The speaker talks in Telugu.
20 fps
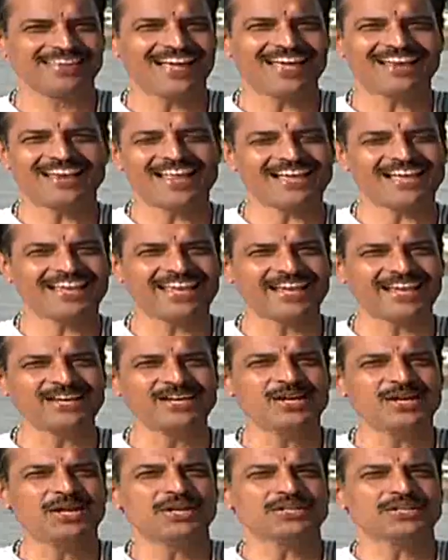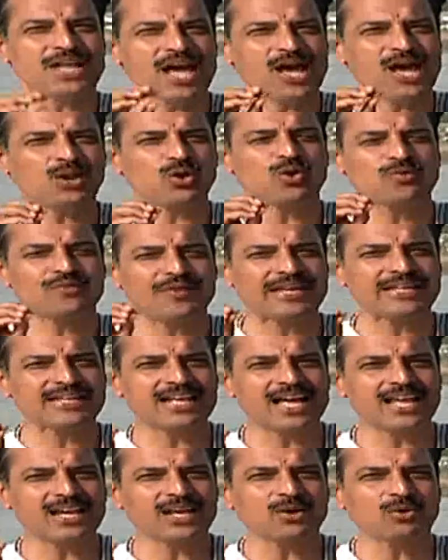అలాగే నాలుగు
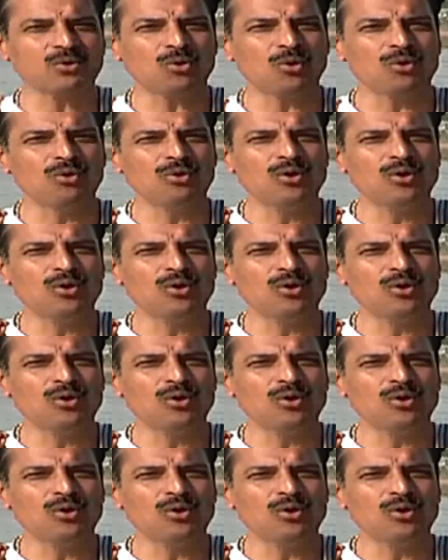వేదాలను